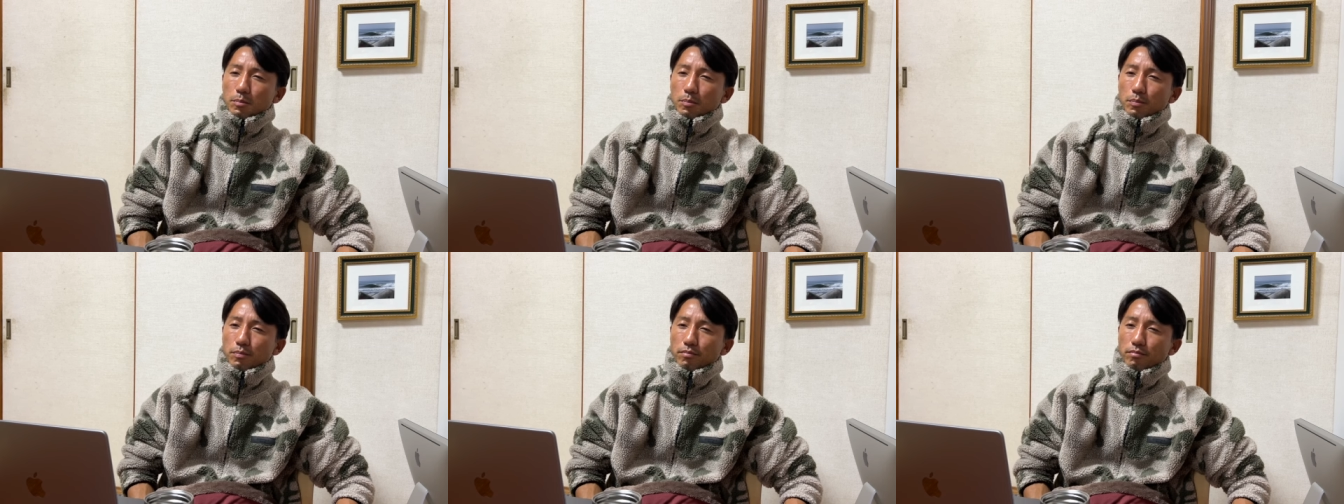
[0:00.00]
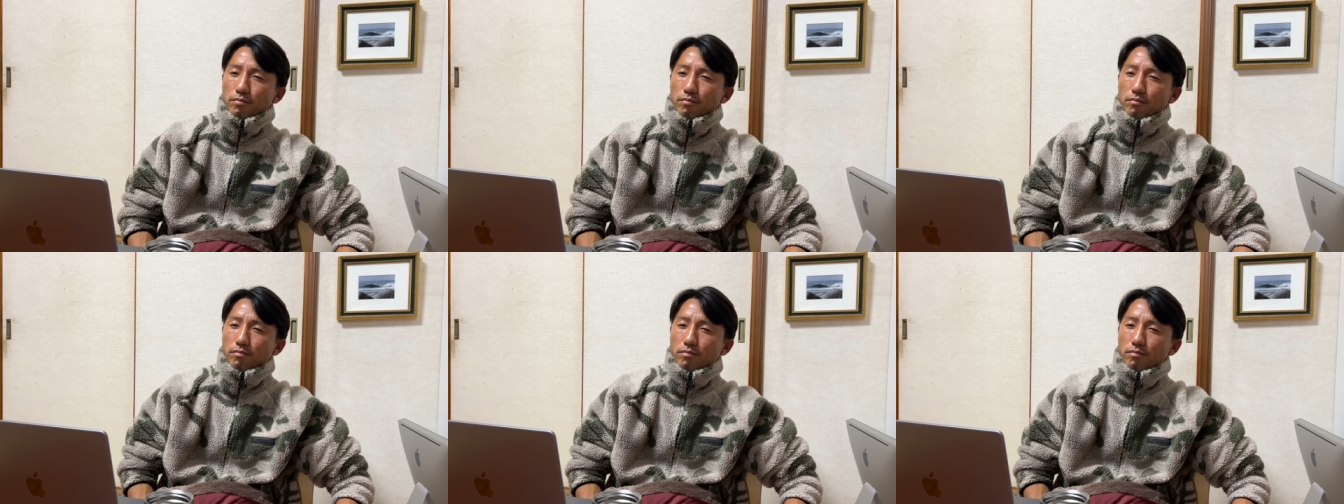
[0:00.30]
うー
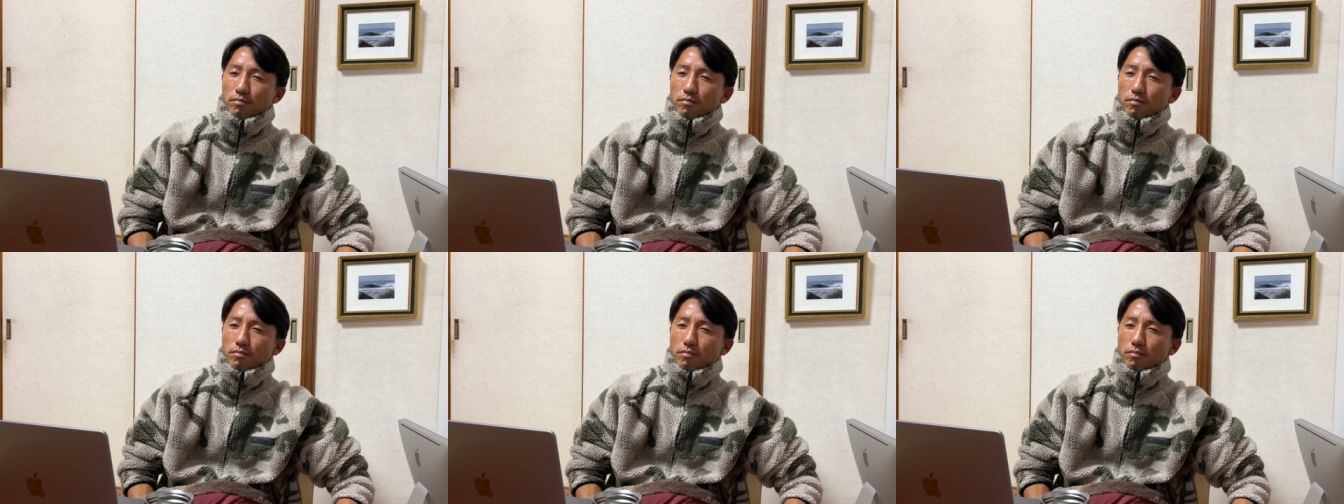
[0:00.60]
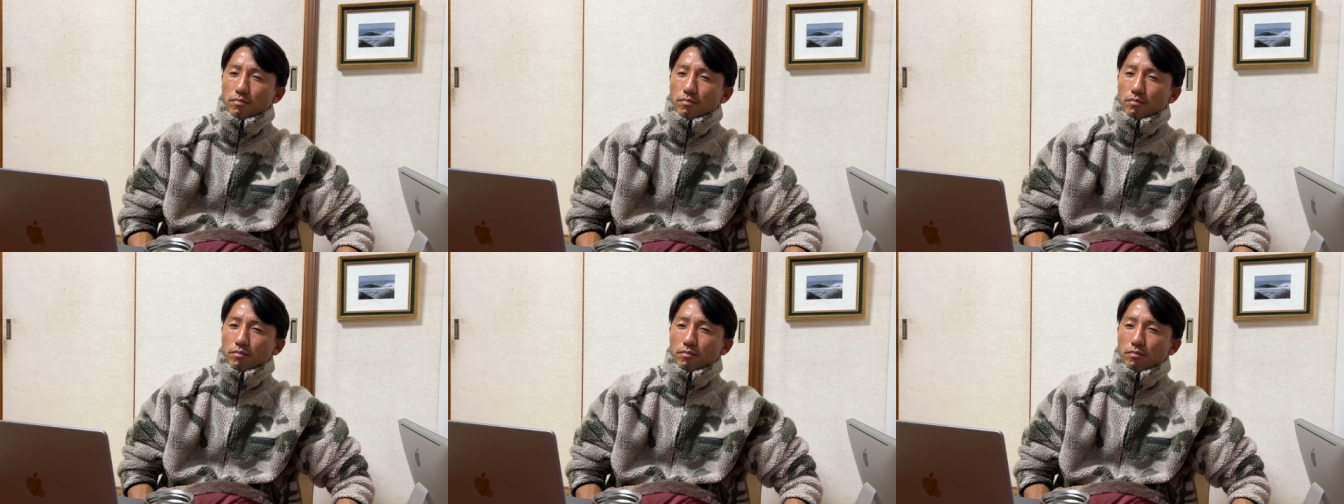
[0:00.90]

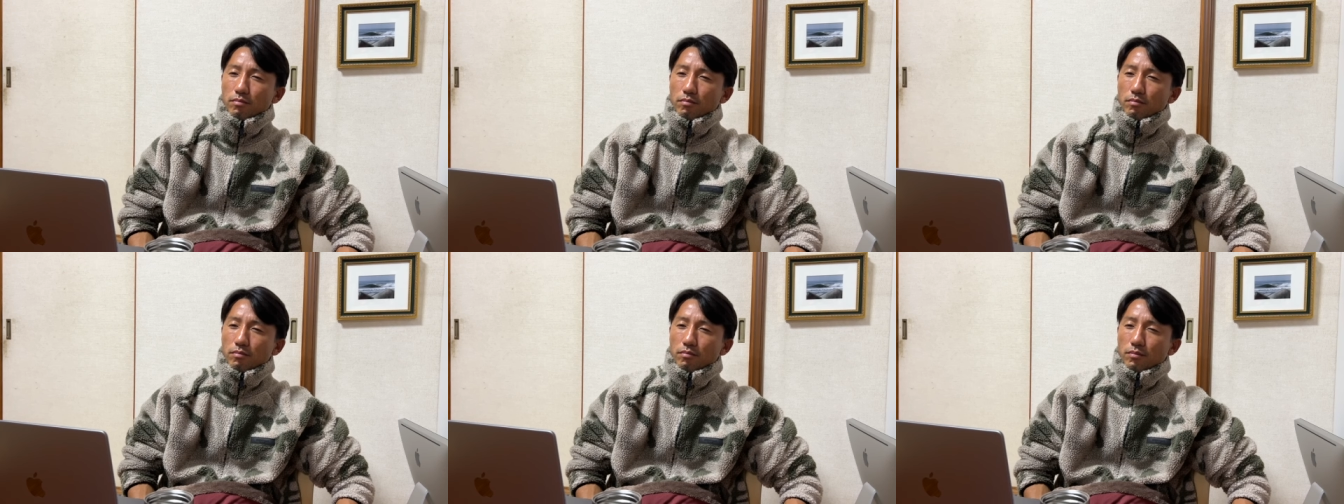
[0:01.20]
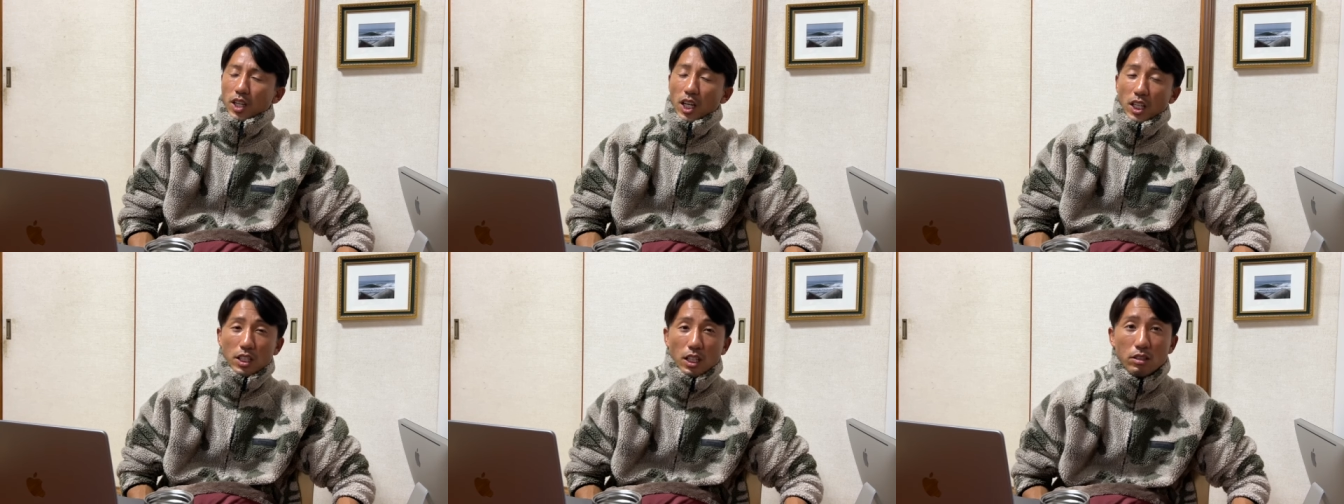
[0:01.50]
ん、
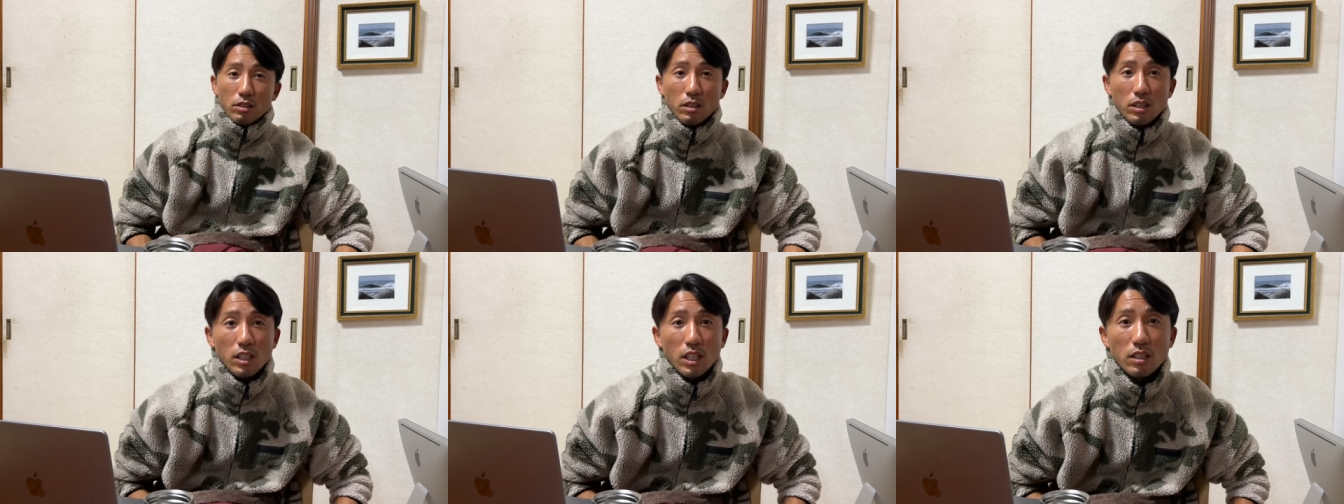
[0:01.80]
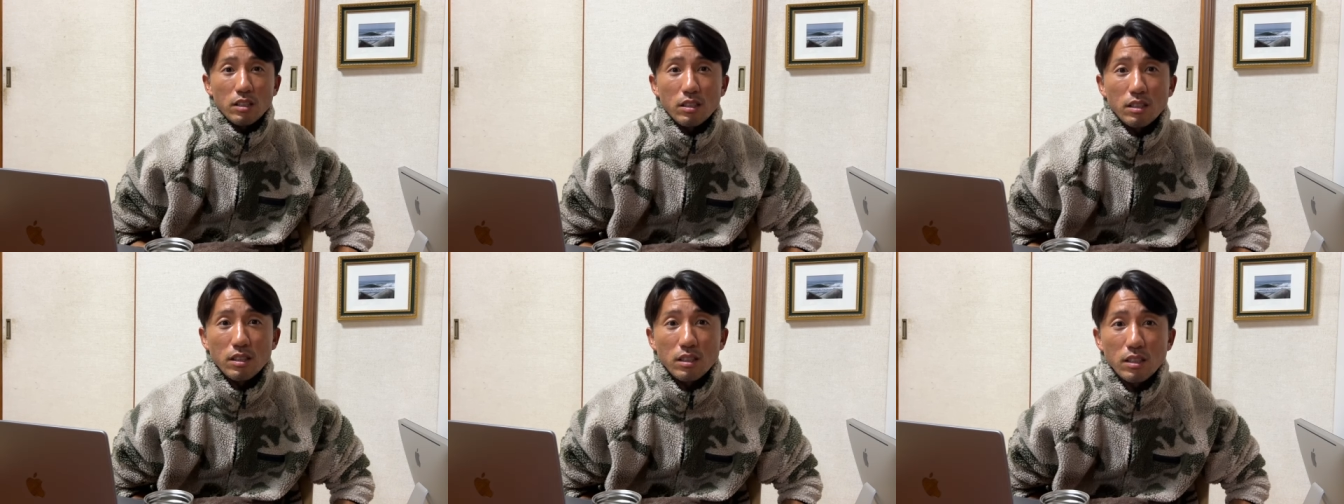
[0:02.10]
下手すぎで
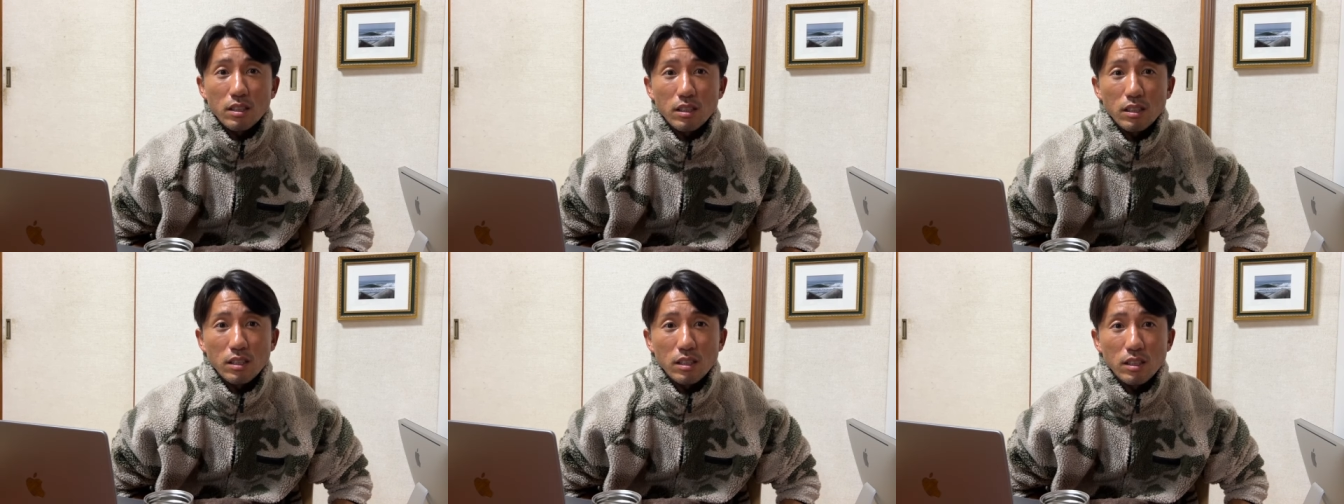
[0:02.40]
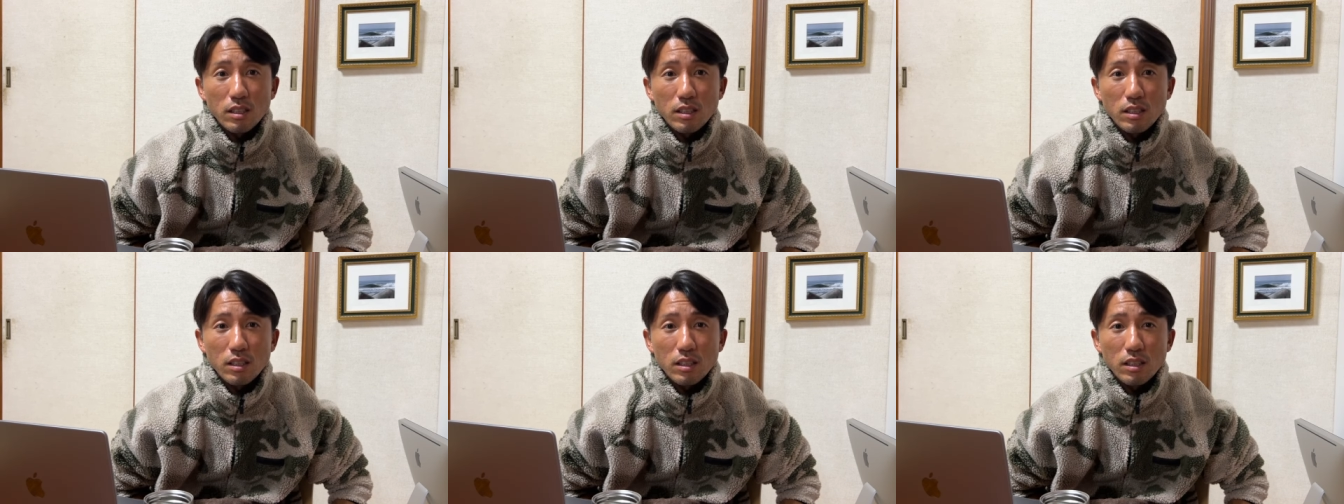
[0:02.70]

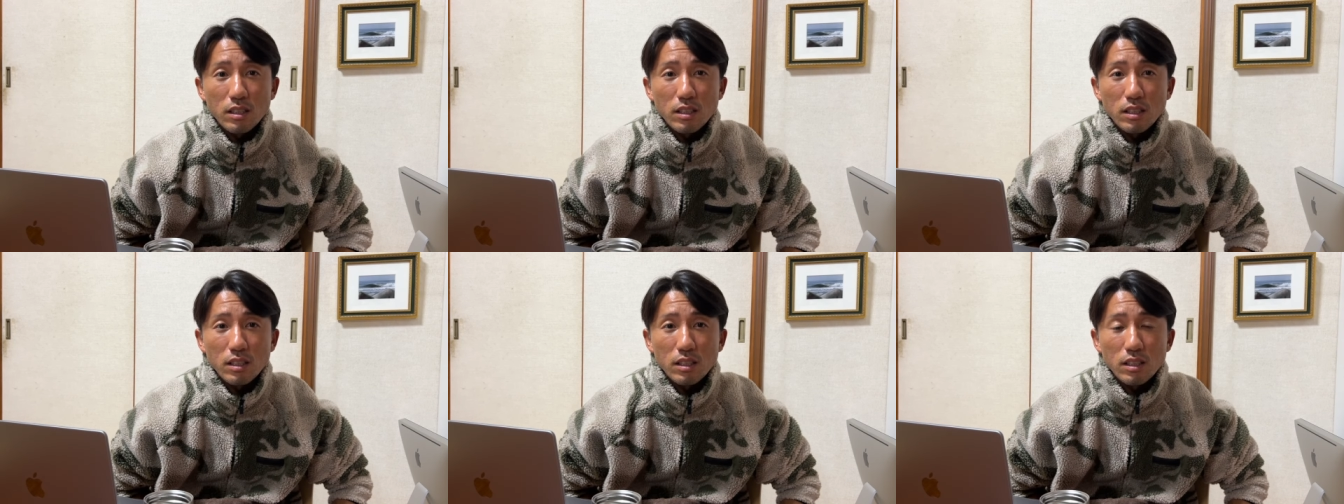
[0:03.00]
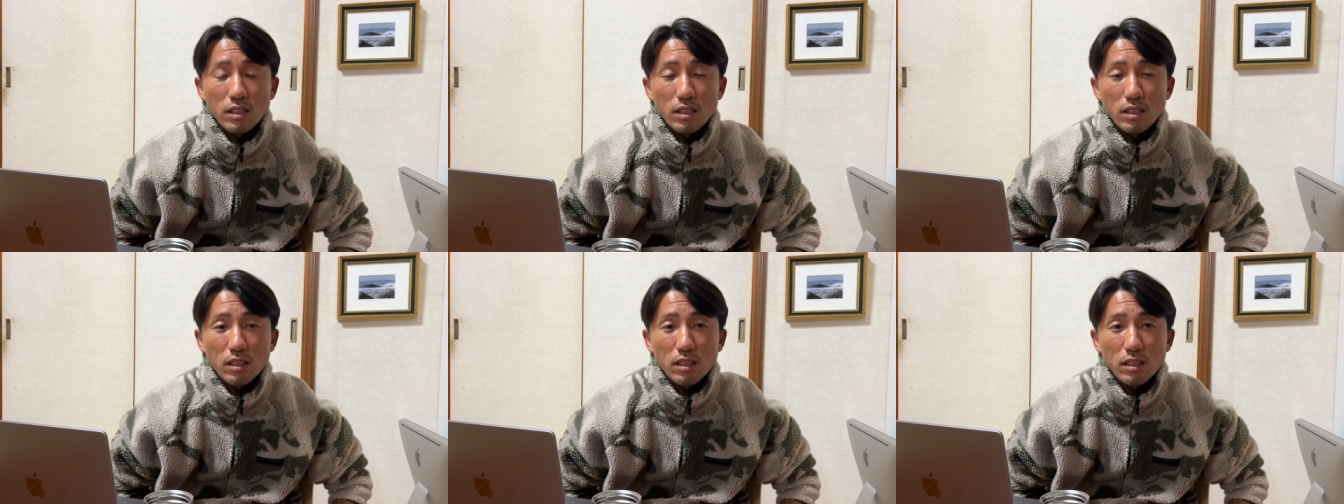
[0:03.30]
す。